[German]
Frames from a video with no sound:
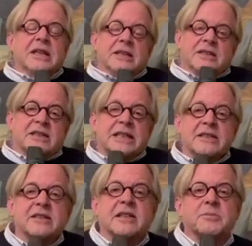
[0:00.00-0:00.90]
Der
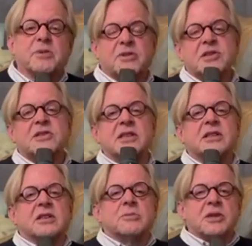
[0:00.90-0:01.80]
dritte Teil befasst
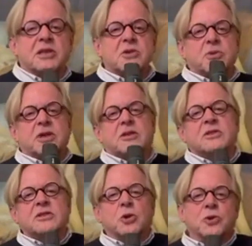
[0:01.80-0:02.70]
sich dann mit den
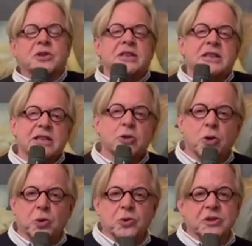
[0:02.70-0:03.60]
sogenannten
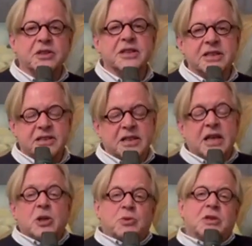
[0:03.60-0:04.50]
Hotel-Ikonen hier.
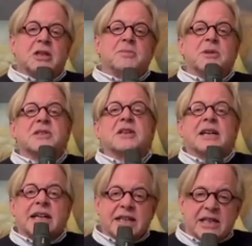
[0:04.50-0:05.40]
Und da gibt es
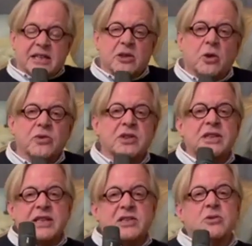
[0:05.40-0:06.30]
ja einige.
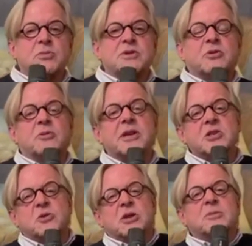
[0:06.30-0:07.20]
London ist, um es
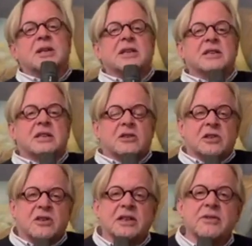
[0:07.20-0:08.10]
vorwegzunehmen, eine der
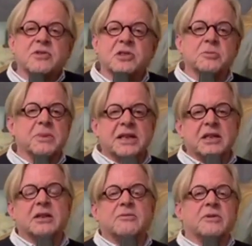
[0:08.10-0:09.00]
attraktivsten
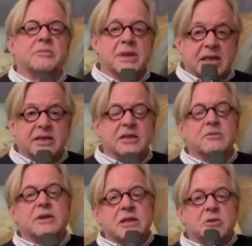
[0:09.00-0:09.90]
Märke,
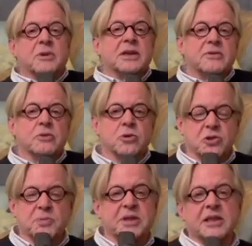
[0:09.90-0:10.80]
Märkte weltweit weltweit für
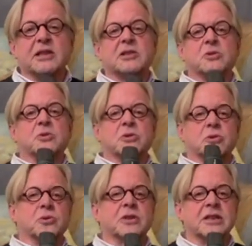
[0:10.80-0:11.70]
Hospitality
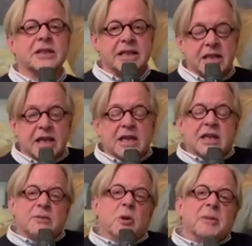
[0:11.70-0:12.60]
oder Hotellerie.
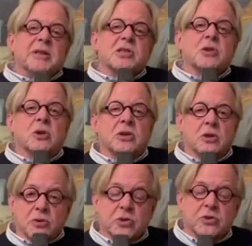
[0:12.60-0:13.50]
Im Moment ist
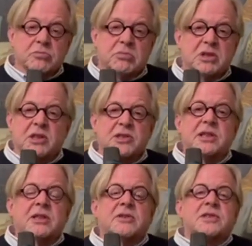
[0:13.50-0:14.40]
London, man kann es
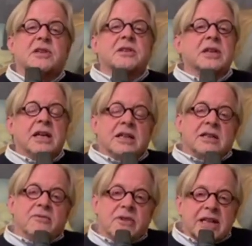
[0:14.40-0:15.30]
nicht anders sagen,
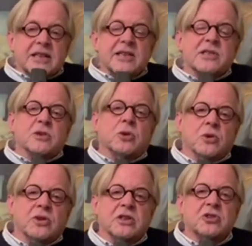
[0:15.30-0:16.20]
die wichtigste
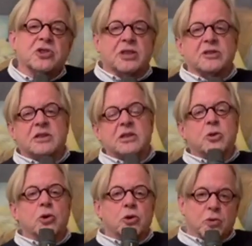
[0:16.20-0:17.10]
Hotelstadt
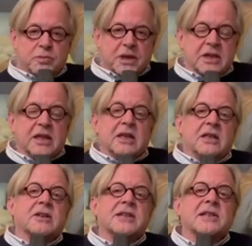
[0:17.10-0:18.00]
in Europa.
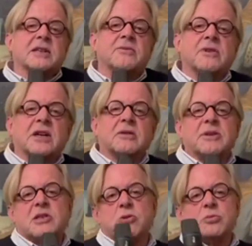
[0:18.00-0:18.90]
Lange Zeit war,
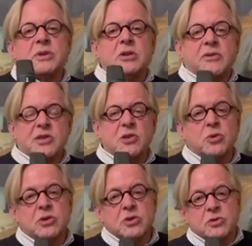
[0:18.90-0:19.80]
wenn es um
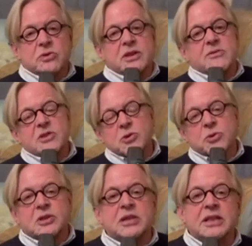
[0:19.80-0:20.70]
Innovationen und
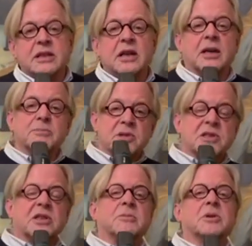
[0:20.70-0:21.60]
Investoren ging,
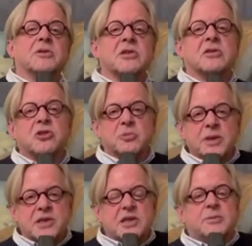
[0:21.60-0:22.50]
Amsterdam ganz an der
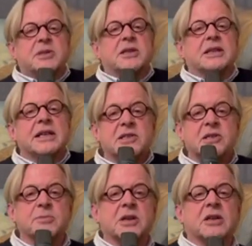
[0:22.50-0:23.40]
Spitze, aber seit
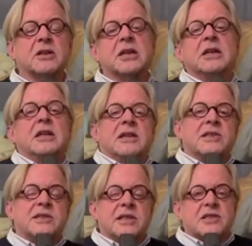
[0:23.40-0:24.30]
letztem Jahr
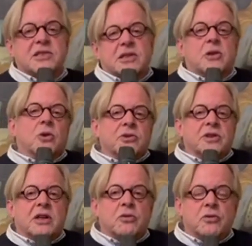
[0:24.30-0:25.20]
ist jetzt
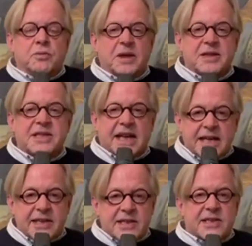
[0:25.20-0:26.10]
London auf Platz
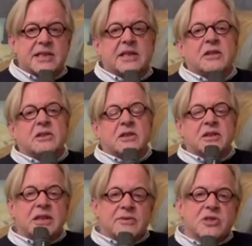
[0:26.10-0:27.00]
1 der
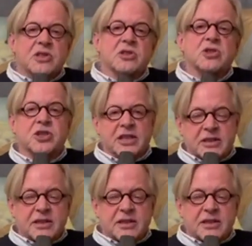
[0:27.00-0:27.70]
attraktivsten Städte,